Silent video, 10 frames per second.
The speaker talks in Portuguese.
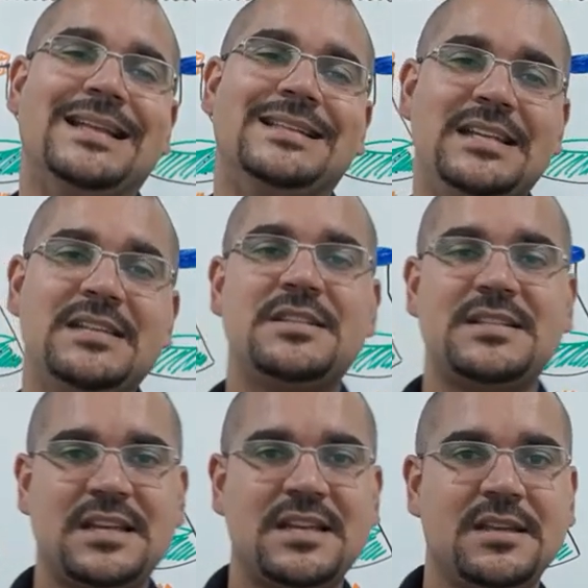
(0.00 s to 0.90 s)
Diz
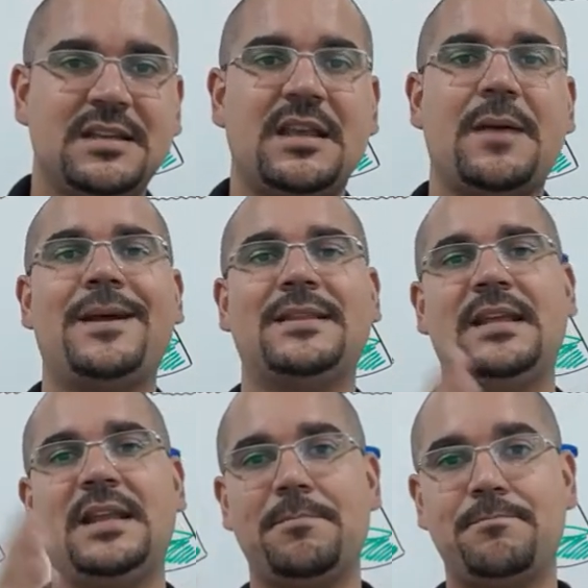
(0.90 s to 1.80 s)
isso aí, que a
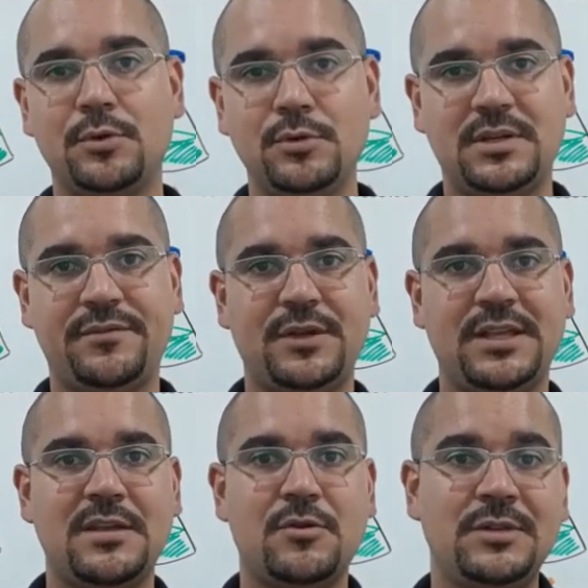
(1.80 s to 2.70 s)
matéria bruta foi
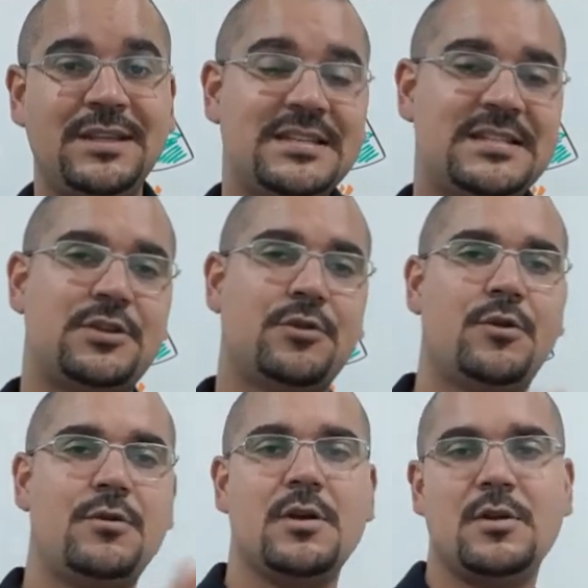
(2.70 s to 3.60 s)
quem
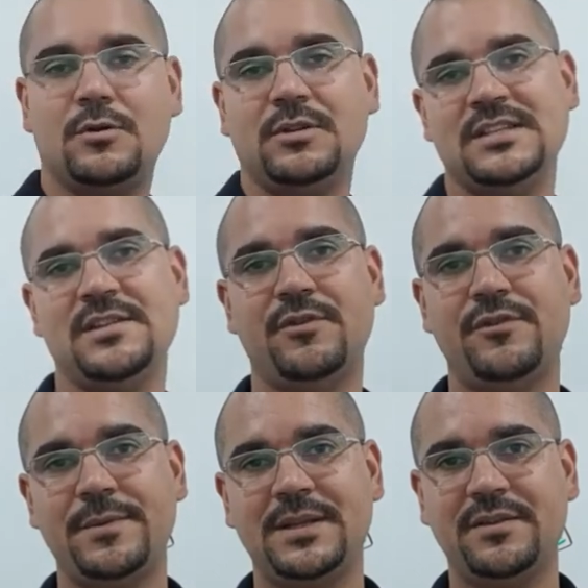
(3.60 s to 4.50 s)
iniciou o
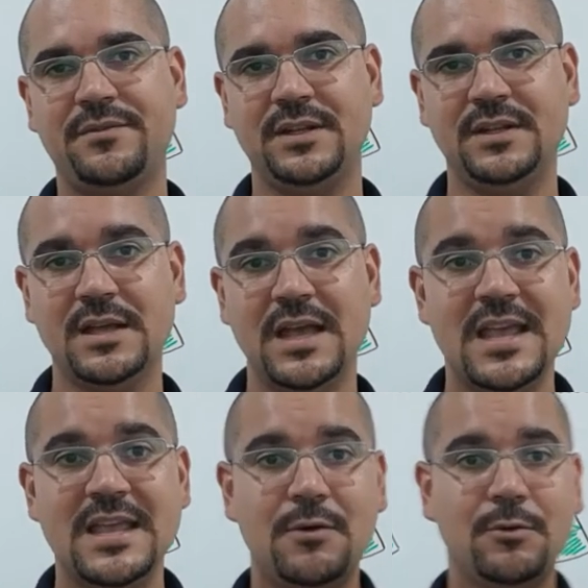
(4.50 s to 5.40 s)
desenvolvimento da vida.
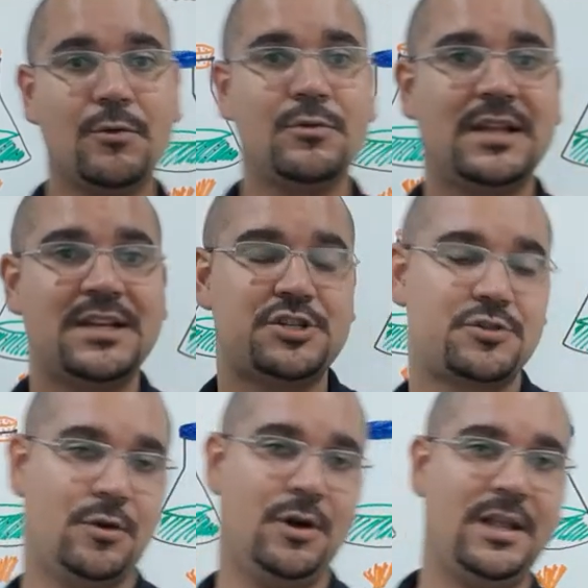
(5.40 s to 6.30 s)
E ao longo da
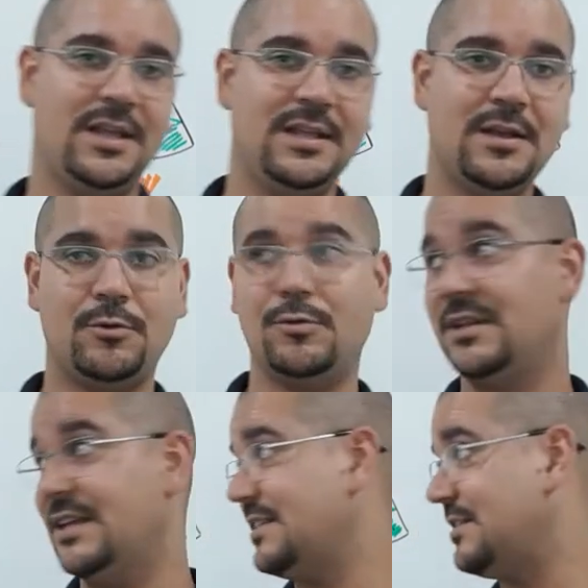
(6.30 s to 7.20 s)
história, e ao longo
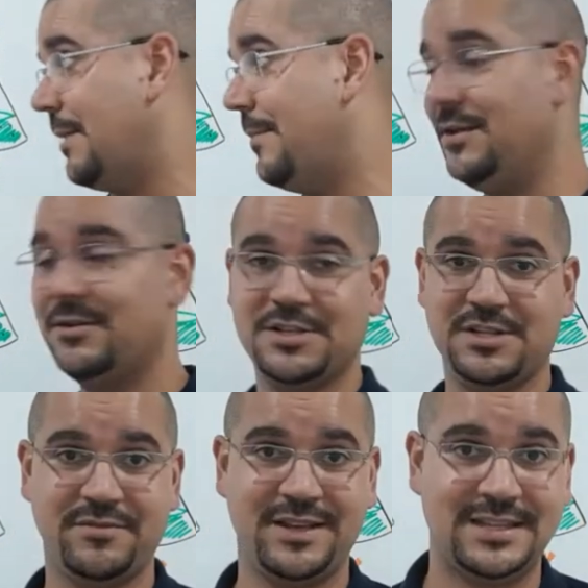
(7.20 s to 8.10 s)
desse trabalhinho que a
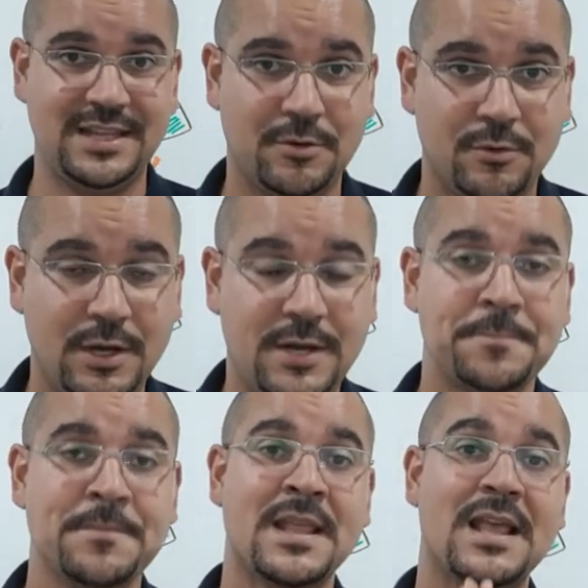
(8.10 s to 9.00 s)
gente vai ter agora,